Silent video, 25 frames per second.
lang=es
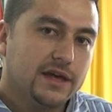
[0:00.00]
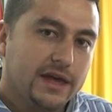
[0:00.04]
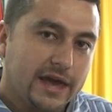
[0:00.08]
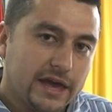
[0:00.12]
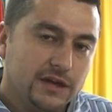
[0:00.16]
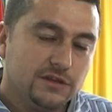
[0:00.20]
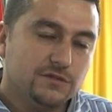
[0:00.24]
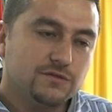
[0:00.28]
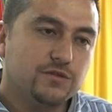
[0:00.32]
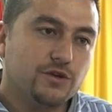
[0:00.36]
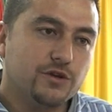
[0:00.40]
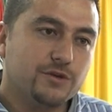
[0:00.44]

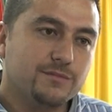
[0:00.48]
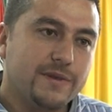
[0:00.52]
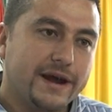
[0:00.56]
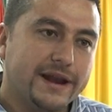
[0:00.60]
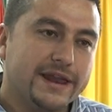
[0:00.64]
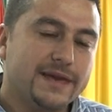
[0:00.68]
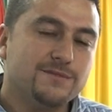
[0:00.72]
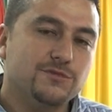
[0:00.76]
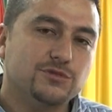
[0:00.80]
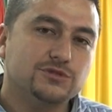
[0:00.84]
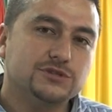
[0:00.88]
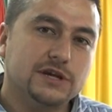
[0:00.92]
e
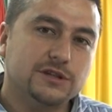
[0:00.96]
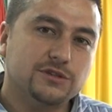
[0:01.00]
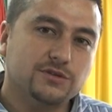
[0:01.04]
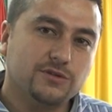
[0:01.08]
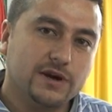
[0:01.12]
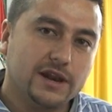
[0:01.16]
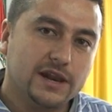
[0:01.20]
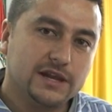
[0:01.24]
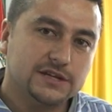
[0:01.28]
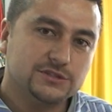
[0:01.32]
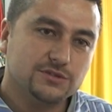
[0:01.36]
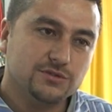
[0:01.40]
informaremos a
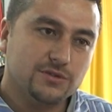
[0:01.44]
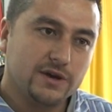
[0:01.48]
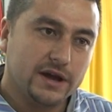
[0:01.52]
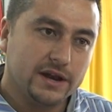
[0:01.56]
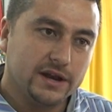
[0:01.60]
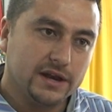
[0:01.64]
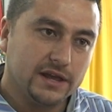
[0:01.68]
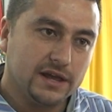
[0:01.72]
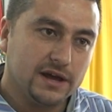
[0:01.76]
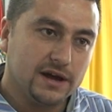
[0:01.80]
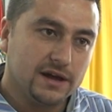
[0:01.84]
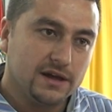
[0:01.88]
toda la
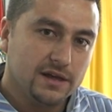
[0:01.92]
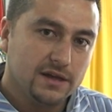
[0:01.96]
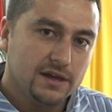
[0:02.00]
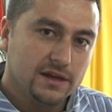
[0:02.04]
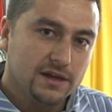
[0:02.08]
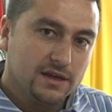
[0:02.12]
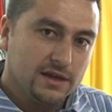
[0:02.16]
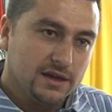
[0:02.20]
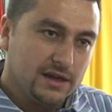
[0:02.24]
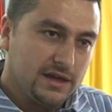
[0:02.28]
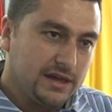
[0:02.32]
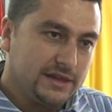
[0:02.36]
ciudadanía
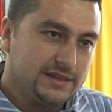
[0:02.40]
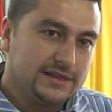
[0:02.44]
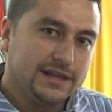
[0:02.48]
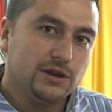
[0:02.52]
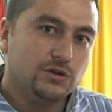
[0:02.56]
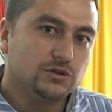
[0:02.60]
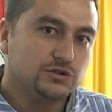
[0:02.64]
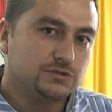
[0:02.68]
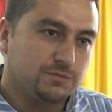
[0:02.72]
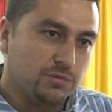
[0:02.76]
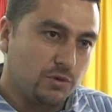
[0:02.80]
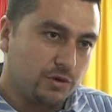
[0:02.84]
de
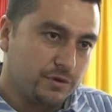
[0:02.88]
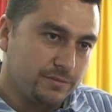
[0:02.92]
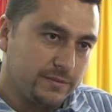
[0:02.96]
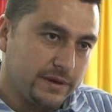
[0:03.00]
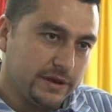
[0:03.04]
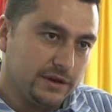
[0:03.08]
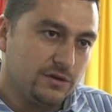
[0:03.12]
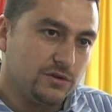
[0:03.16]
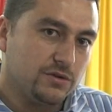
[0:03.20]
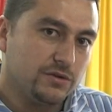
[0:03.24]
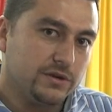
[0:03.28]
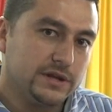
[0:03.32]
los
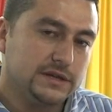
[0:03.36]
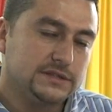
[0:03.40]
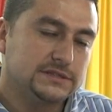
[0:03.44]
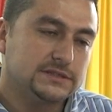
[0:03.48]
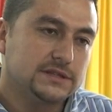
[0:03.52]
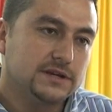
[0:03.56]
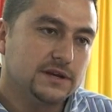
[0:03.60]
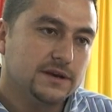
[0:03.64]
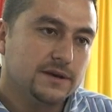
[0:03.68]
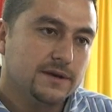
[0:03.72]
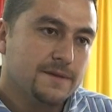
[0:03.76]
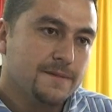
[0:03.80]

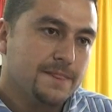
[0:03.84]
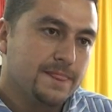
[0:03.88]
pormenores